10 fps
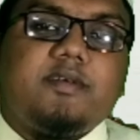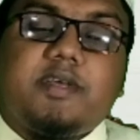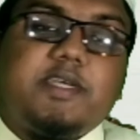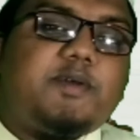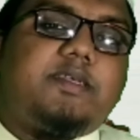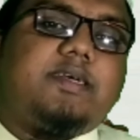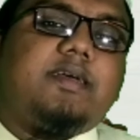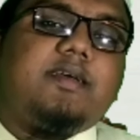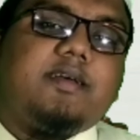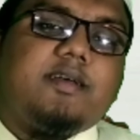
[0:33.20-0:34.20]
সেটি হচ্ছে
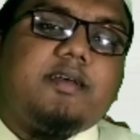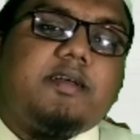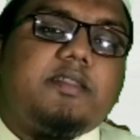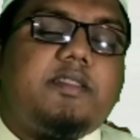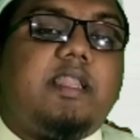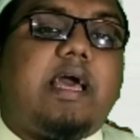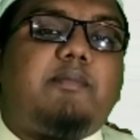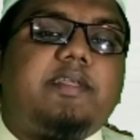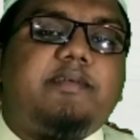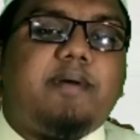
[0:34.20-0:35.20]
তিনি
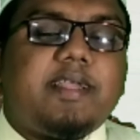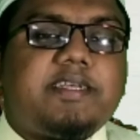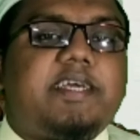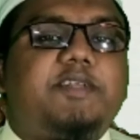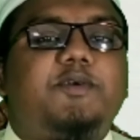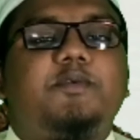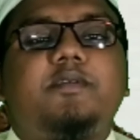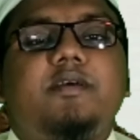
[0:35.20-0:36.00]
আমাদের বাংলাদেশের একজন